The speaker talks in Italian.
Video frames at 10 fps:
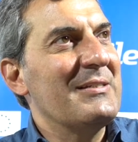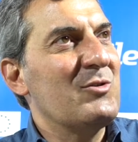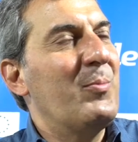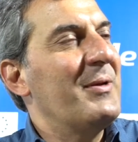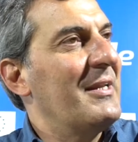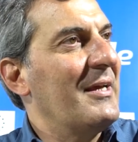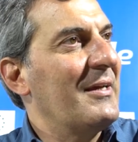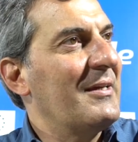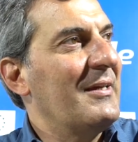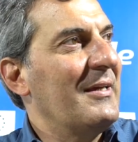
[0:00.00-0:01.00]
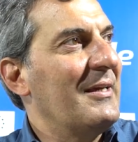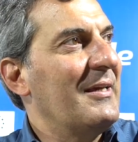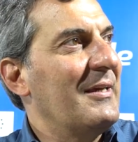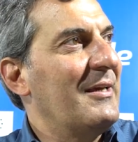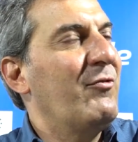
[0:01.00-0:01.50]
scoprire chi,
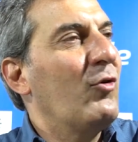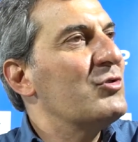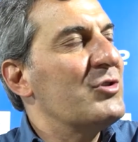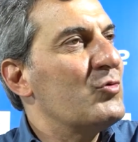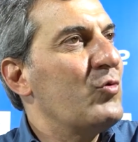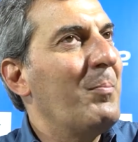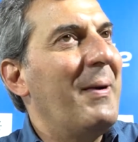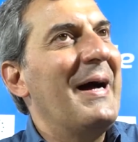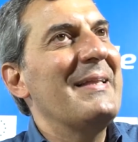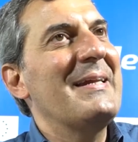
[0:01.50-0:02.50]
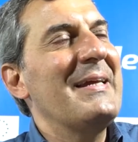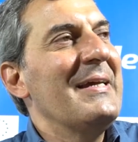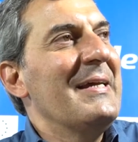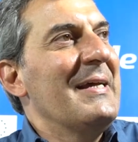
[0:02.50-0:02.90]
chi, chi fosse suo padre,